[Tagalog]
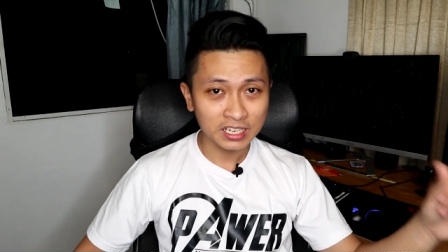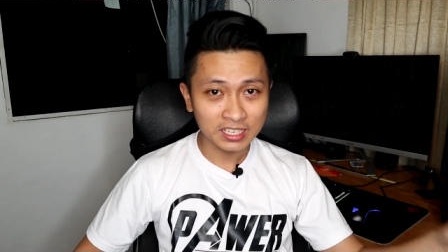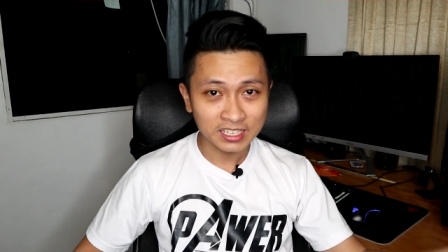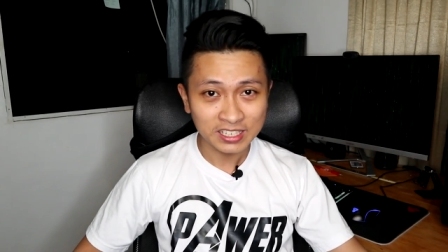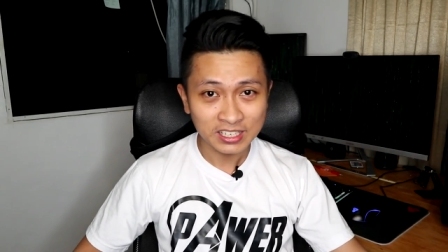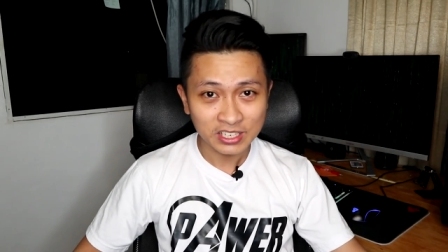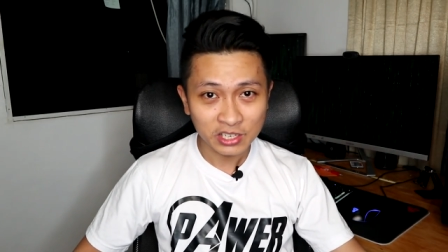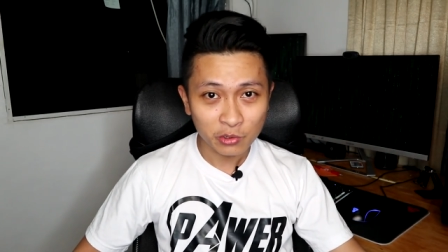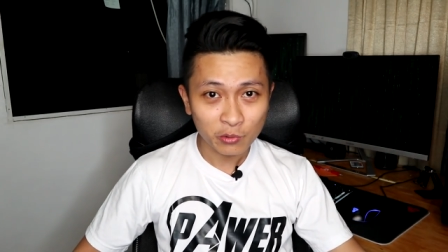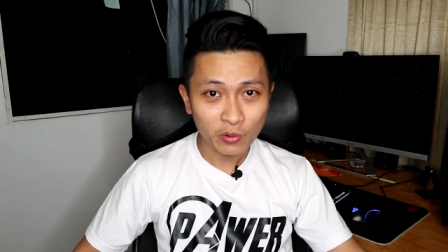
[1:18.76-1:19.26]

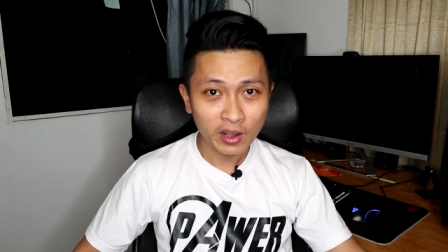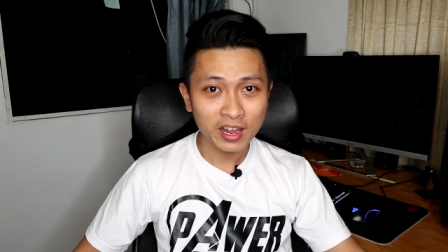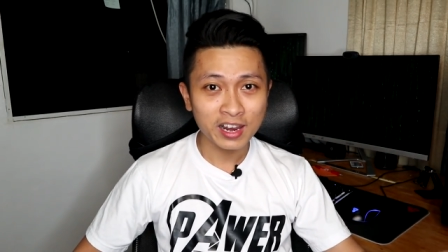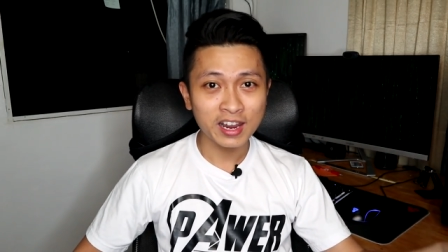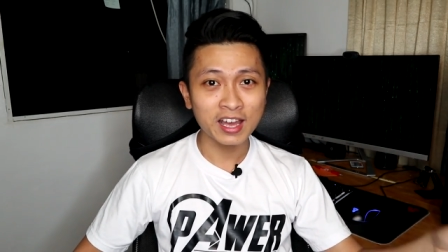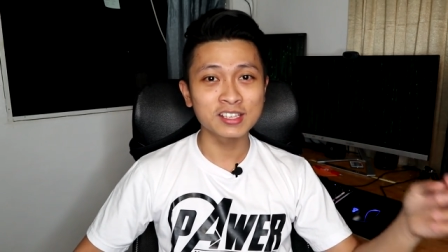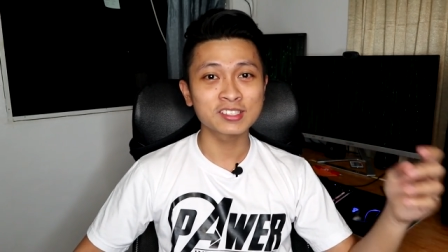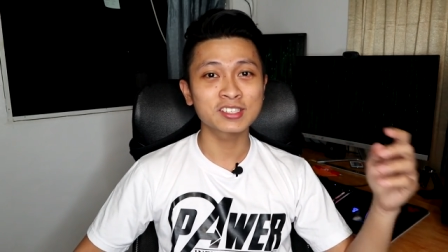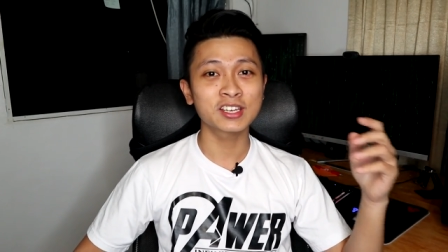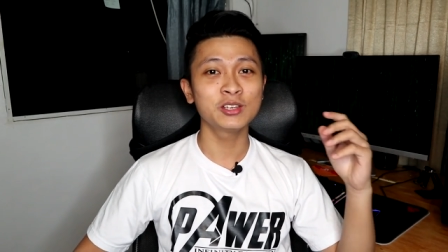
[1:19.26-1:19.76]

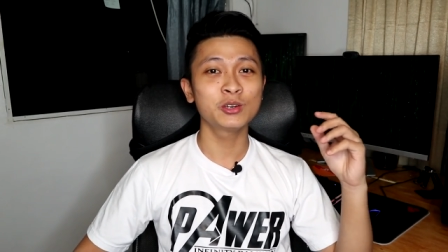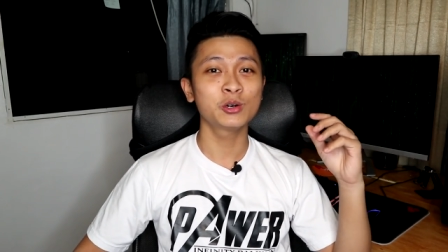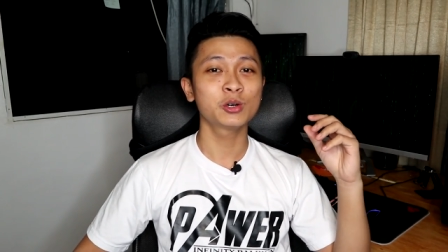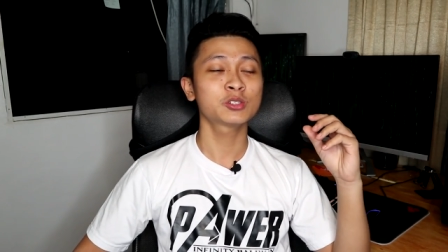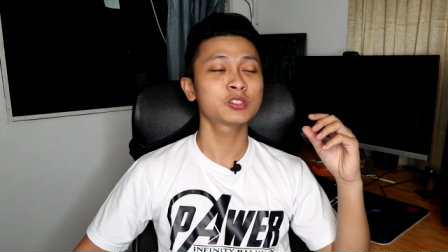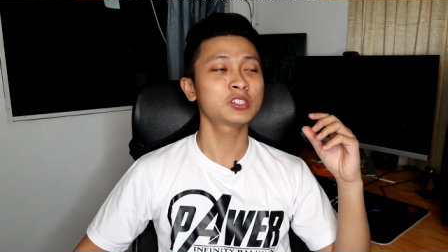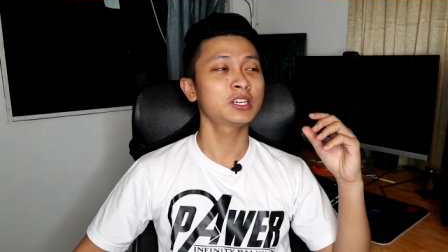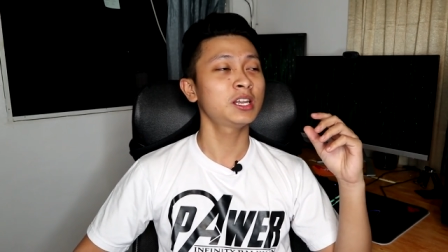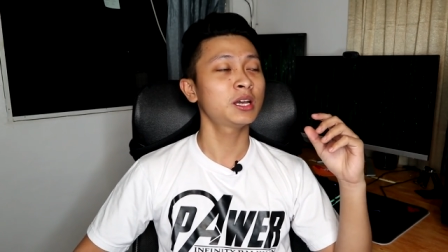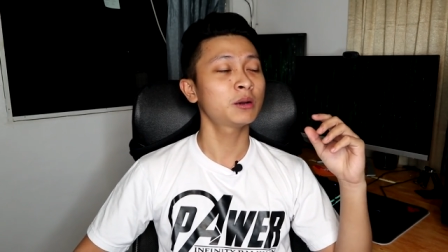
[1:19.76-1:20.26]
naniniwala sa'yo,
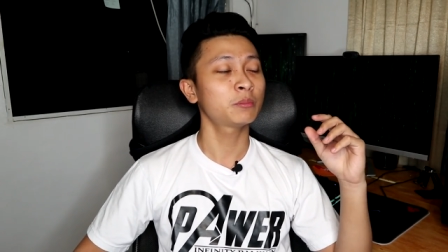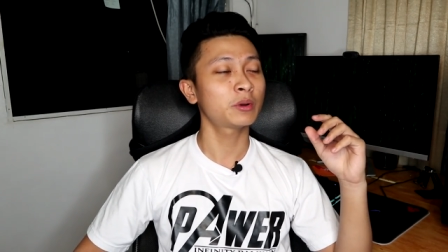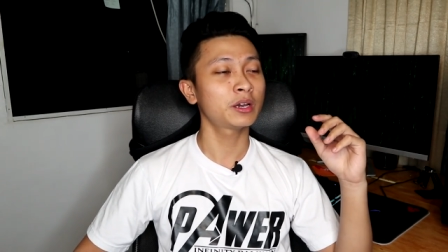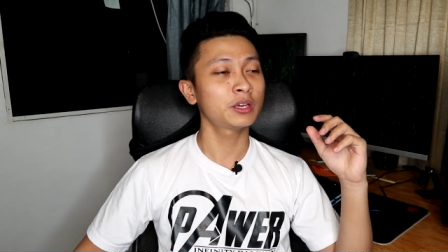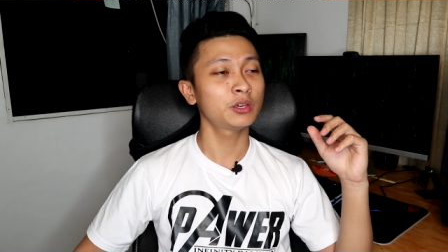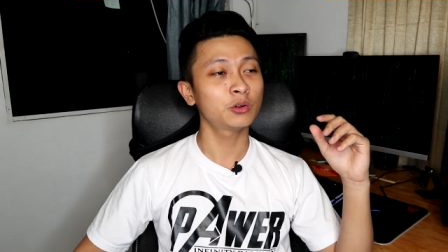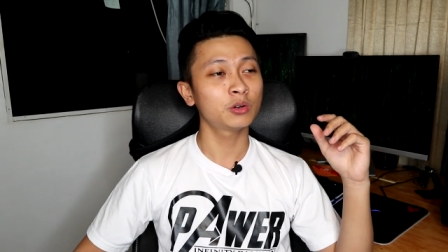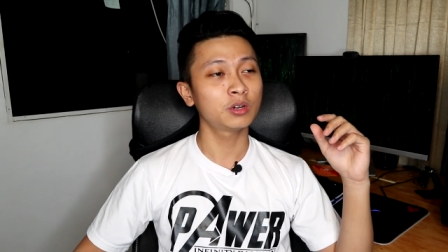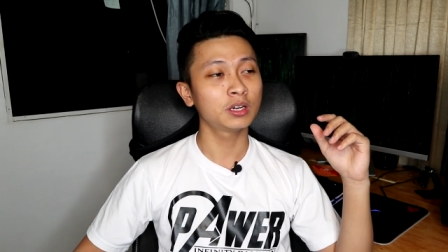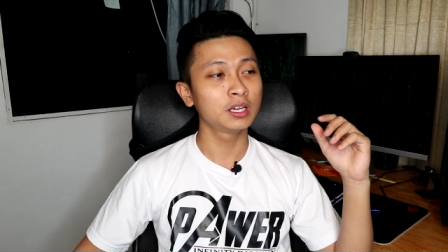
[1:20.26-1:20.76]
sila pa
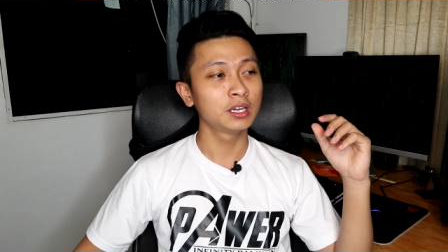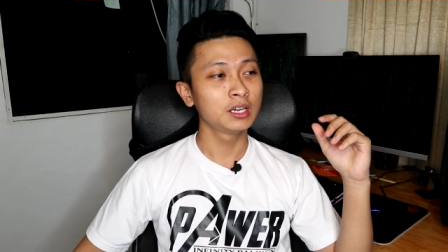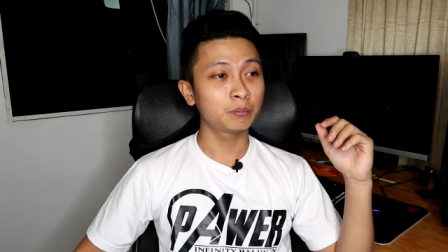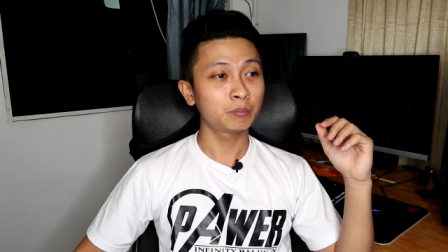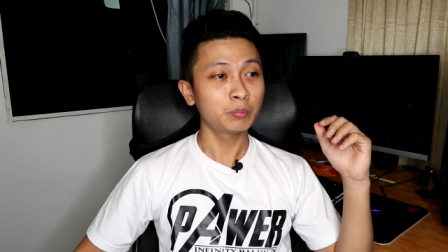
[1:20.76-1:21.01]
yung